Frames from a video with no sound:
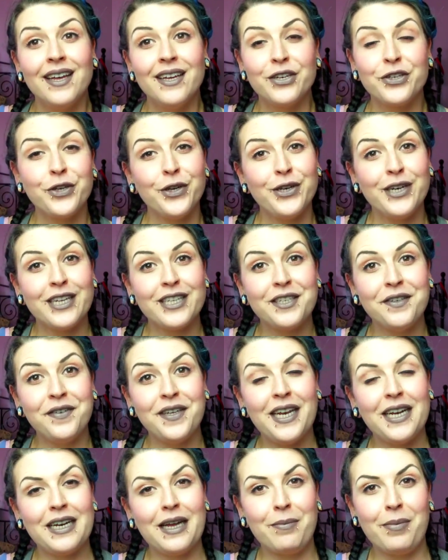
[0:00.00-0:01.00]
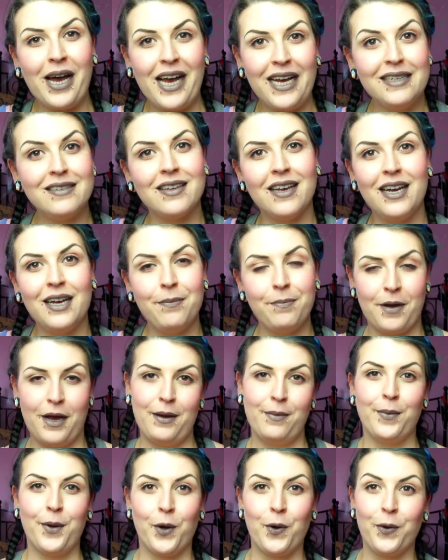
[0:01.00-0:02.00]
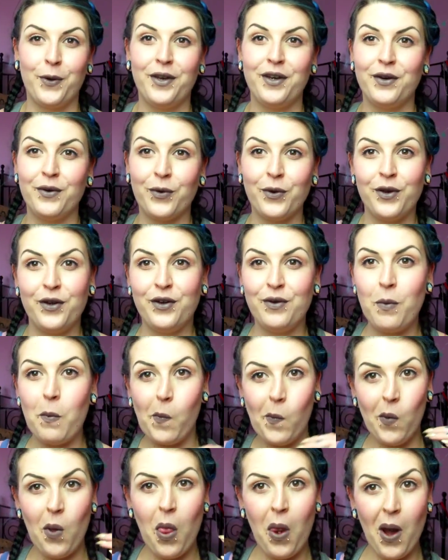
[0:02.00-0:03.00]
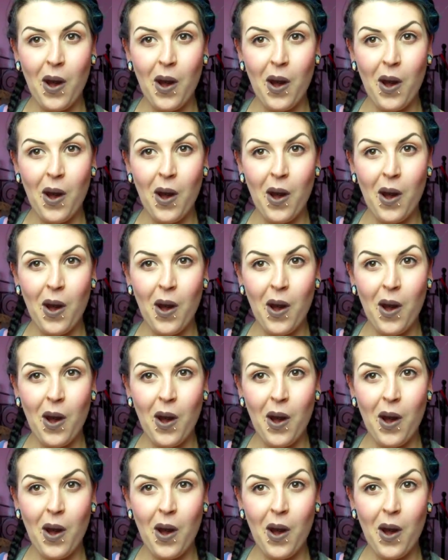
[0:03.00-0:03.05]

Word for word: Schön, dass ihr wieder dabei seid bei meinem neuen